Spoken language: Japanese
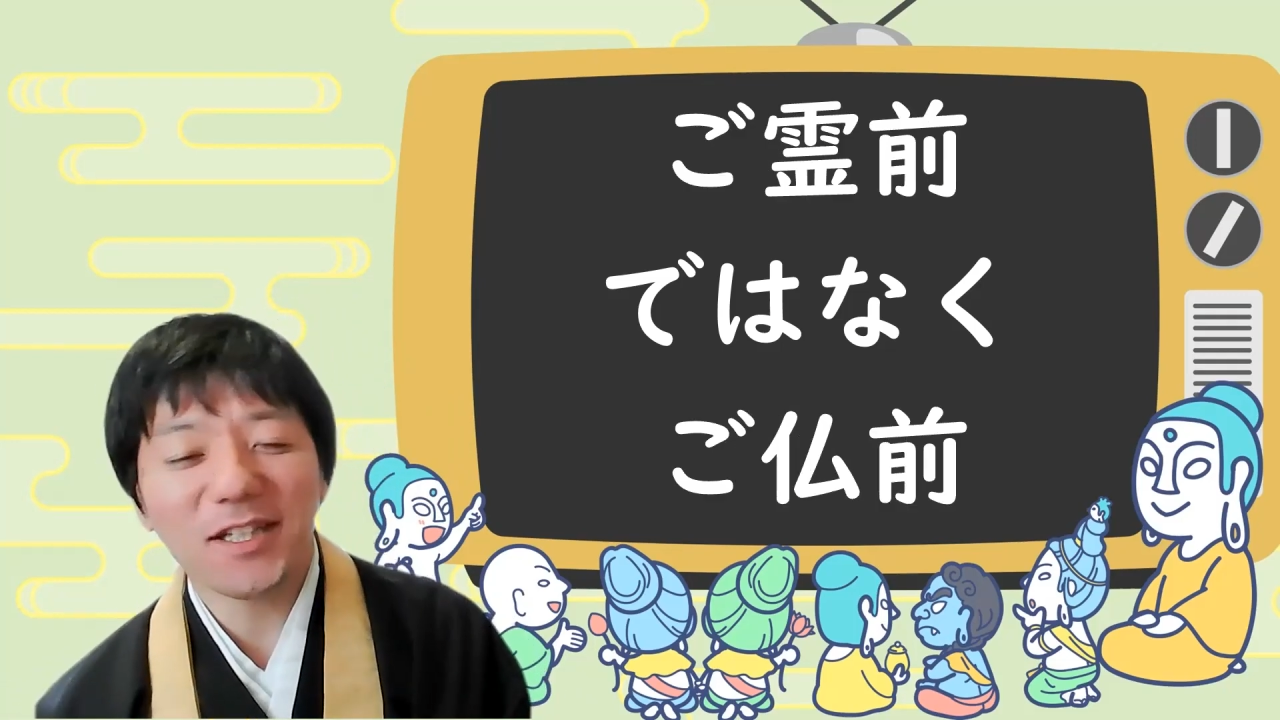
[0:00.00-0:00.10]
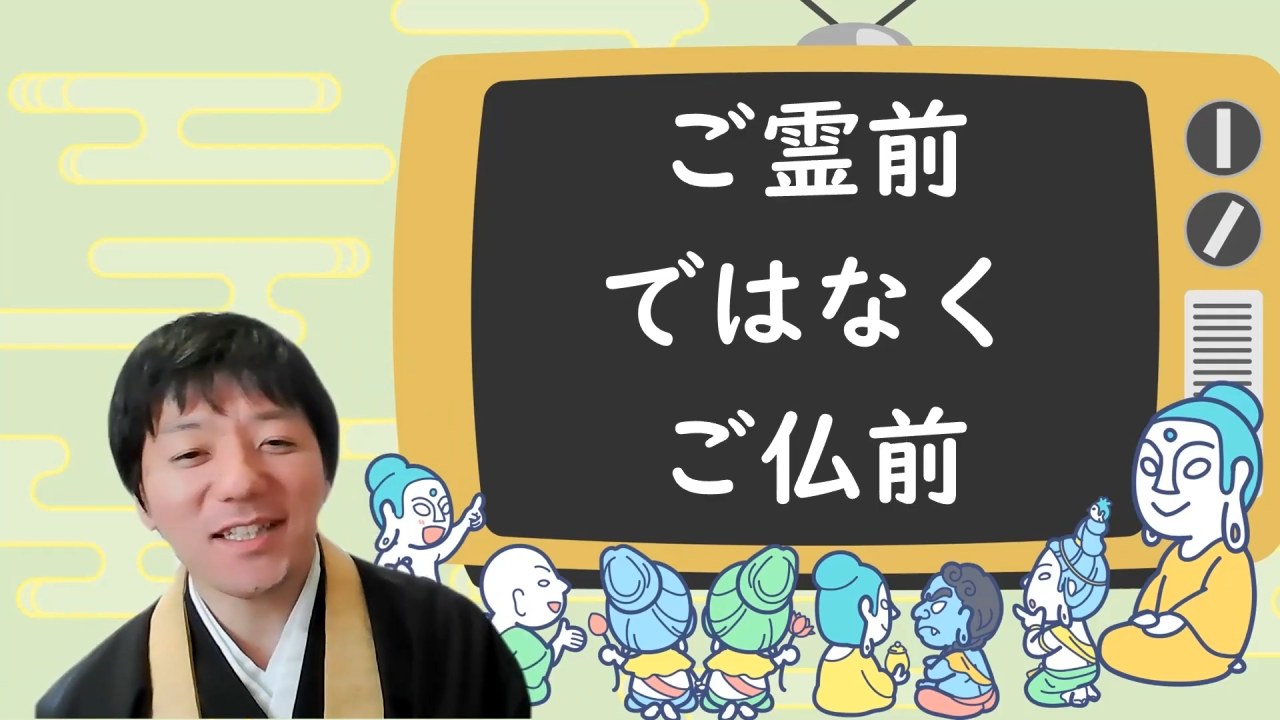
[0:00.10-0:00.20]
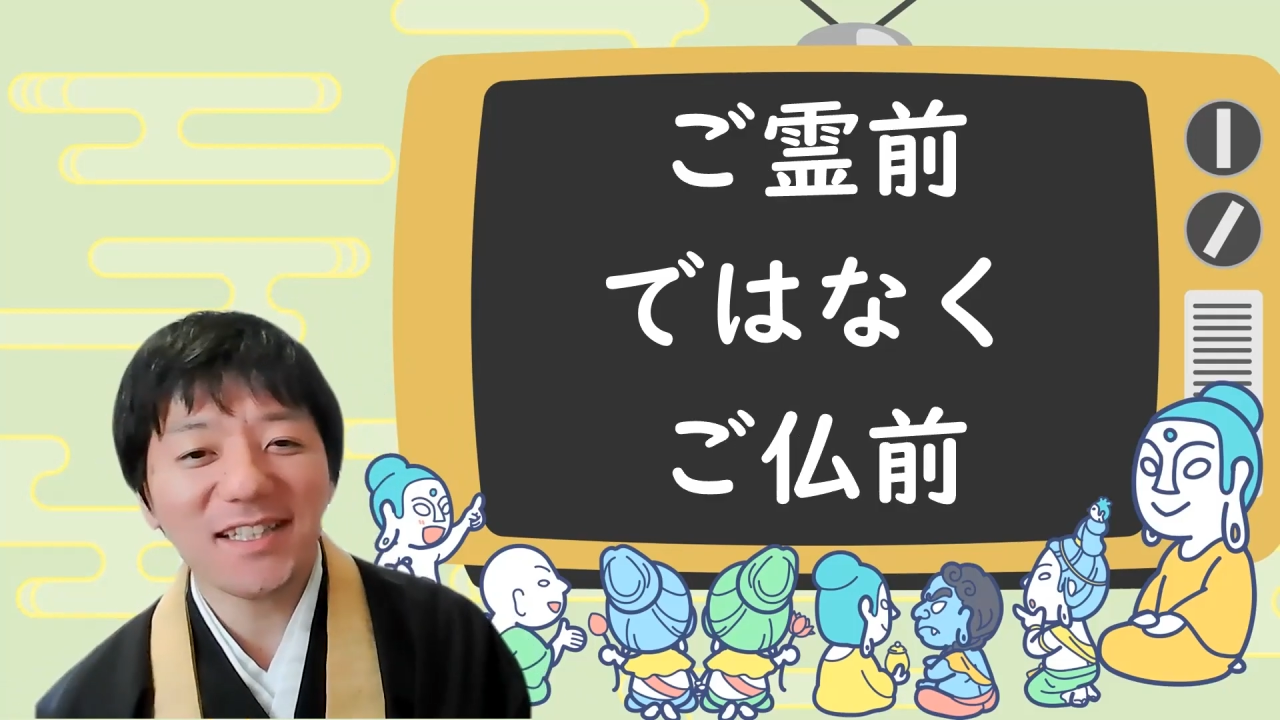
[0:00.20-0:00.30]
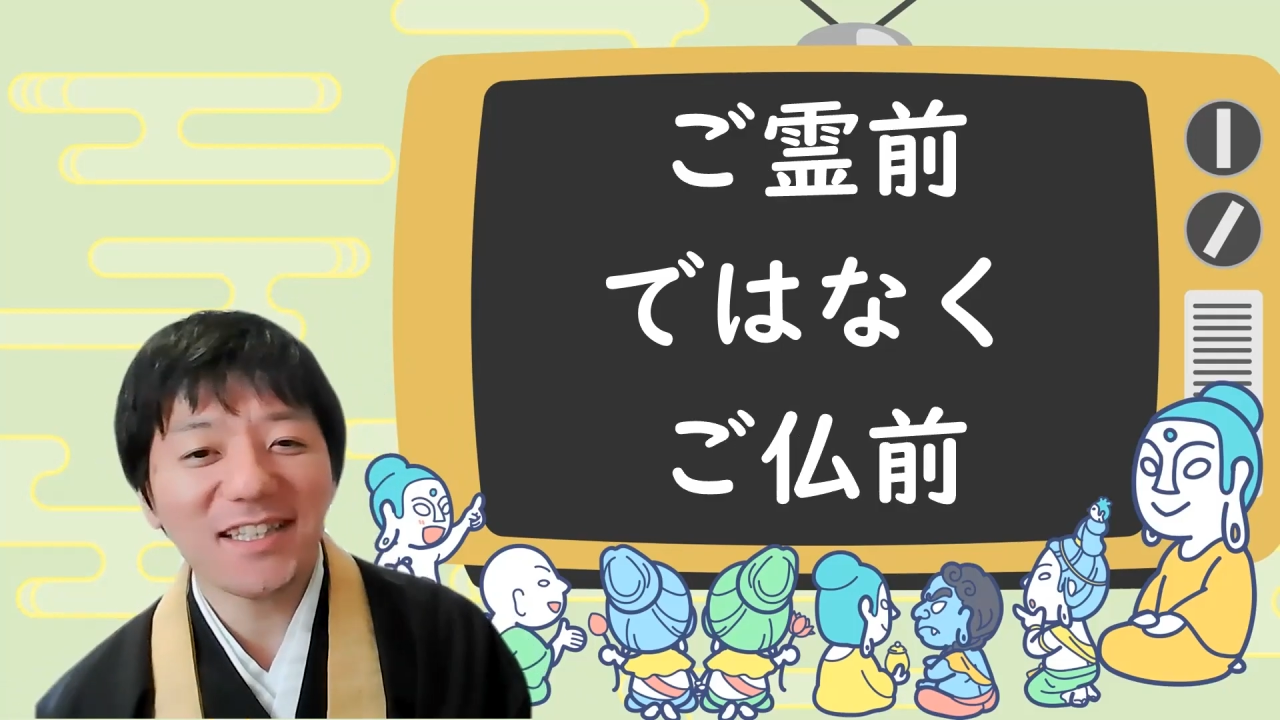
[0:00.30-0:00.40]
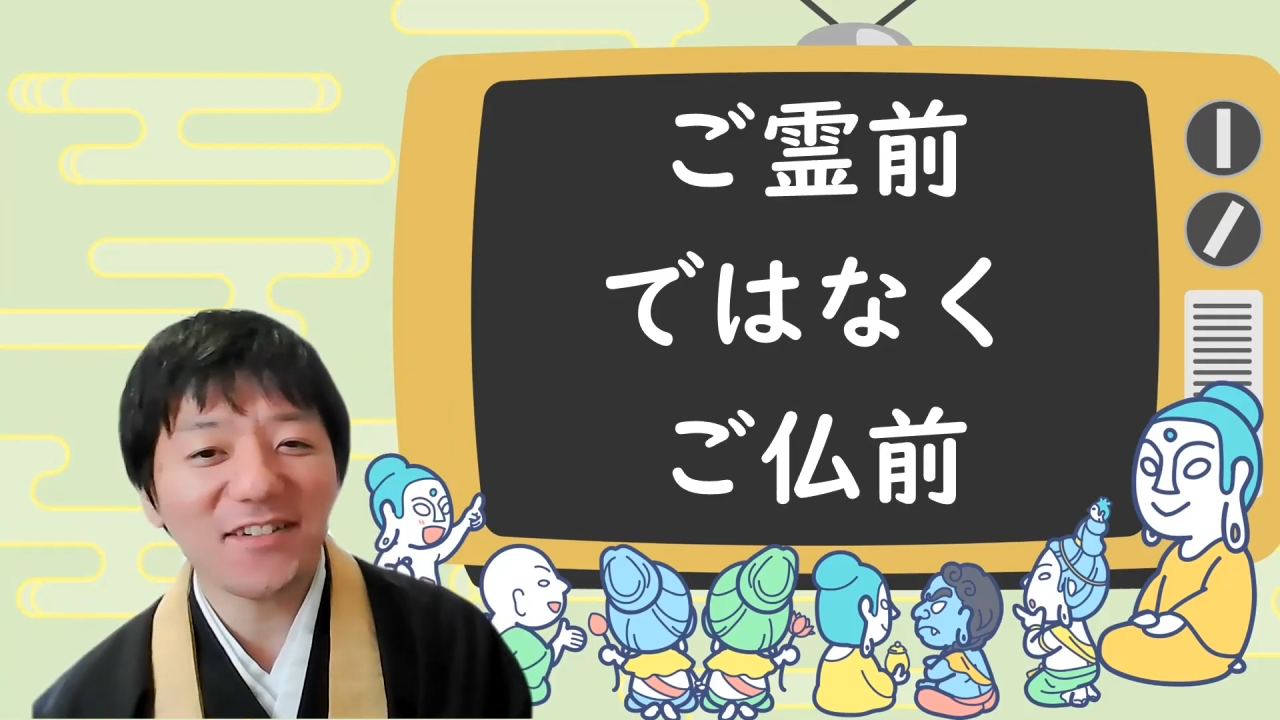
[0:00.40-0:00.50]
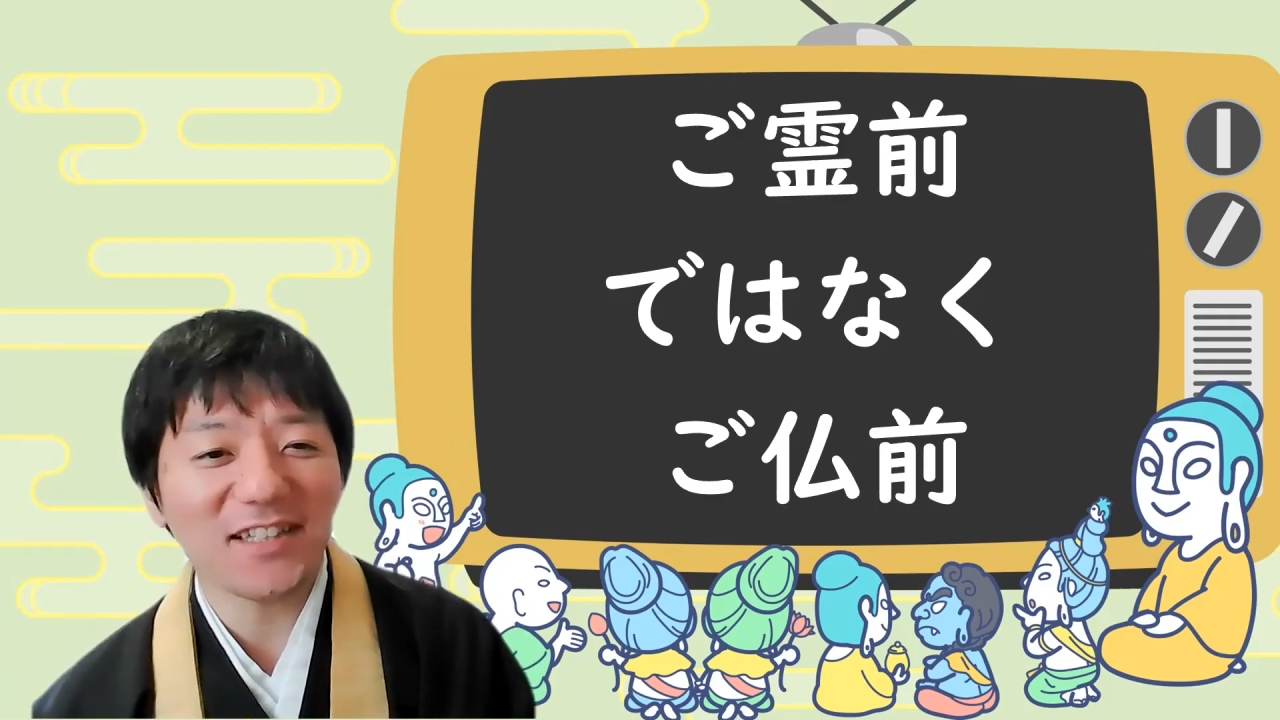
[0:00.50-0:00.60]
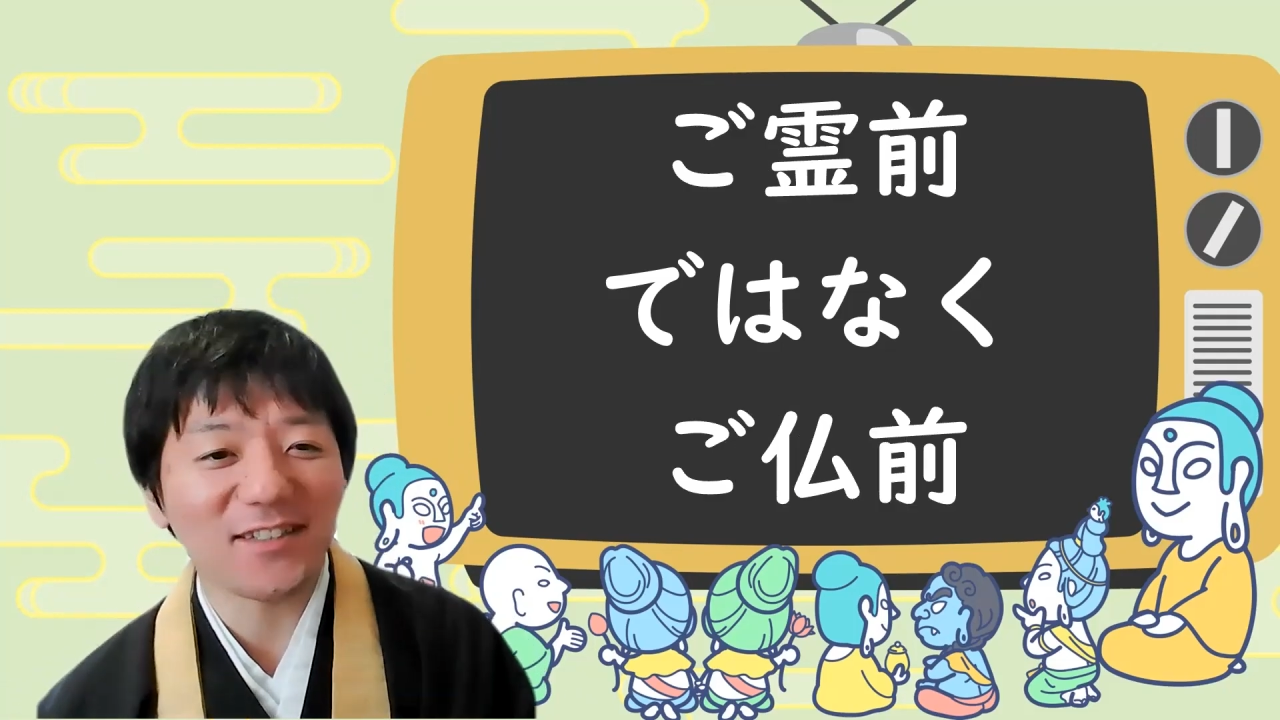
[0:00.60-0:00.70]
ご霊前では